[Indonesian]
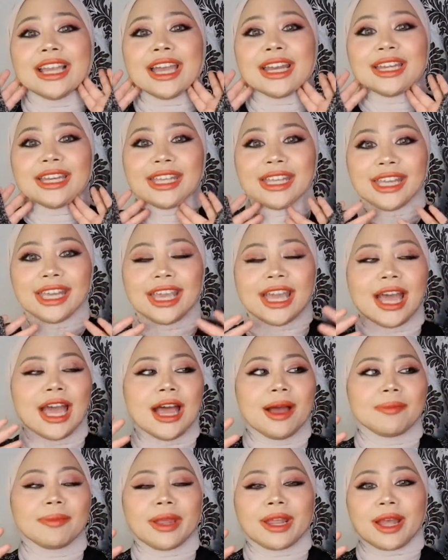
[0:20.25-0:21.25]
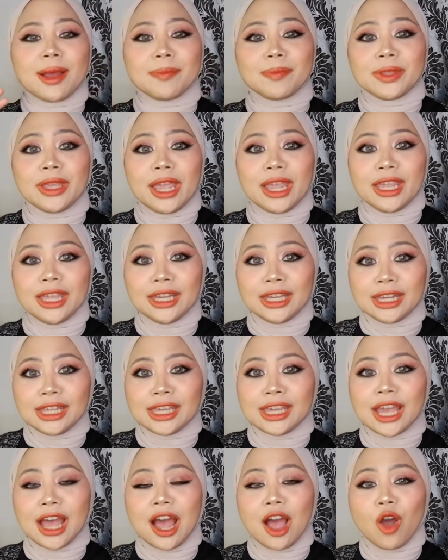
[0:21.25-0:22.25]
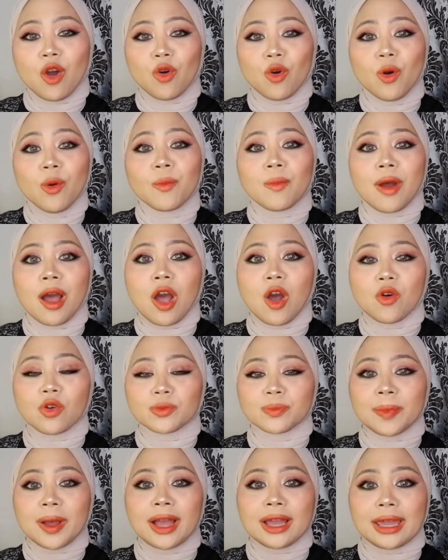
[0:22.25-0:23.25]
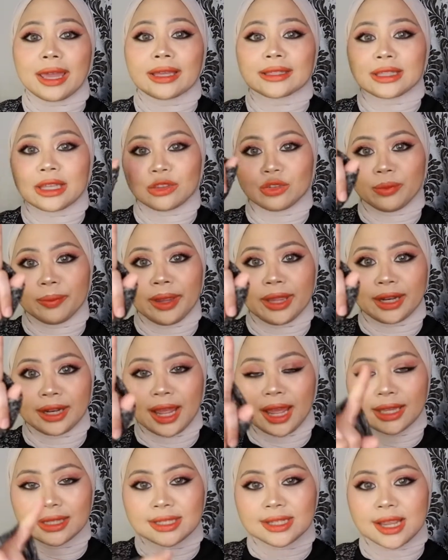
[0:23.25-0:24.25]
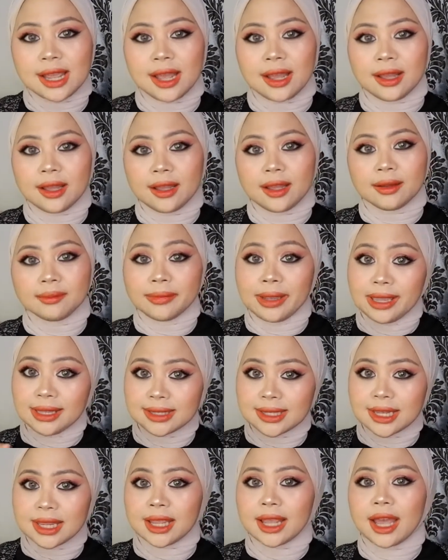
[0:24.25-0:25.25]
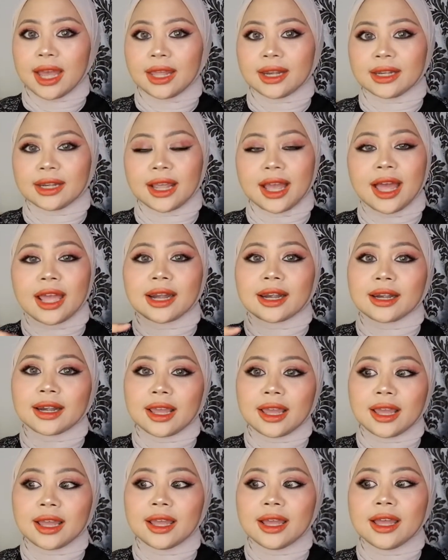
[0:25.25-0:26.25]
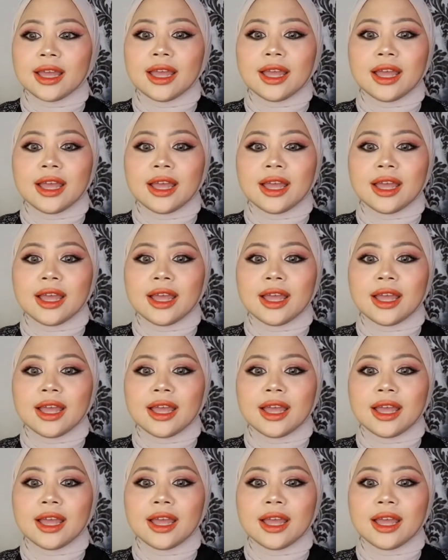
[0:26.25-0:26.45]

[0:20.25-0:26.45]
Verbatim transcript: Jadi makeupnya ini aku mau pakai satu merek aja Amazing kan, karena